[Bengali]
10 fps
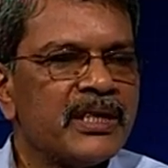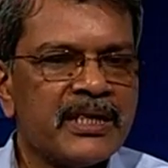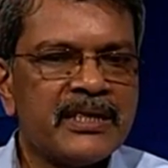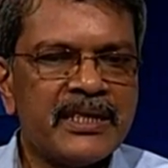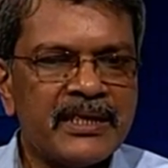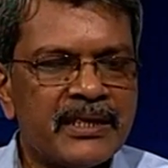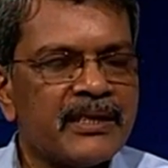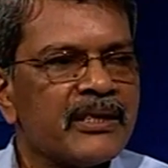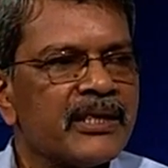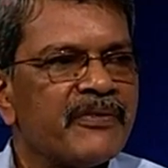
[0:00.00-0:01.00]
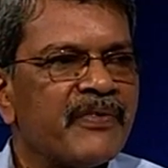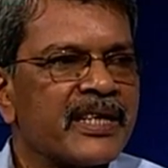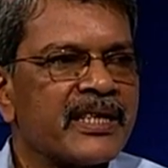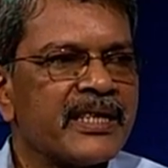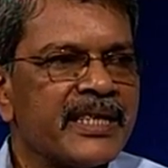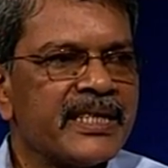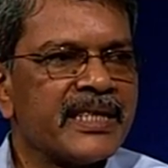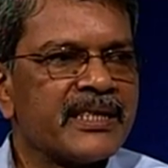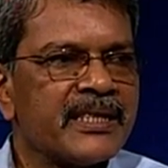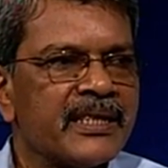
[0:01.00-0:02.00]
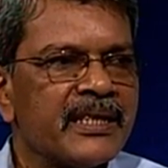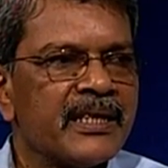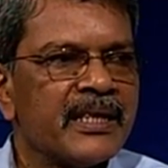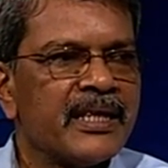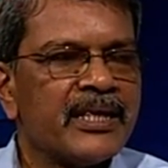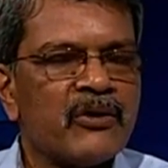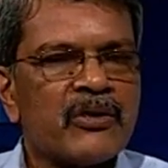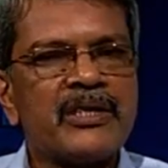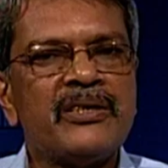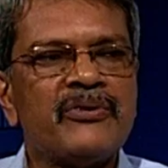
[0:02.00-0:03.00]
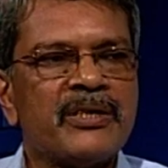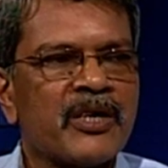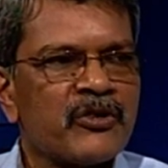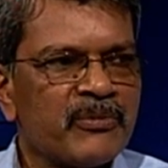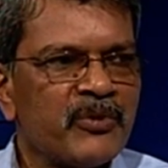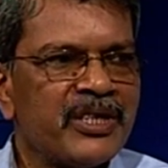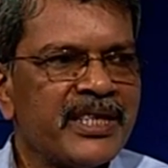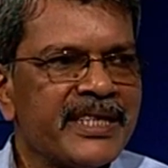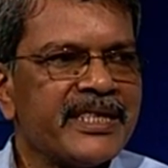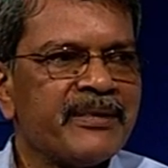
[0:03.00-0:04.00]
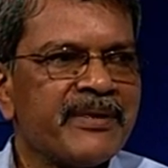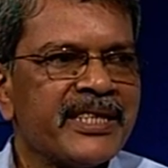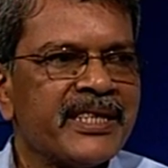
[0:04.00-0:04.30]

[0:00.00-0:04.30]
এর যে ইফেক্টটা থেকে যাচ্ছে এটা অনেক দিন ধরে মানুষের মধ্যে থেকে যেতে পারে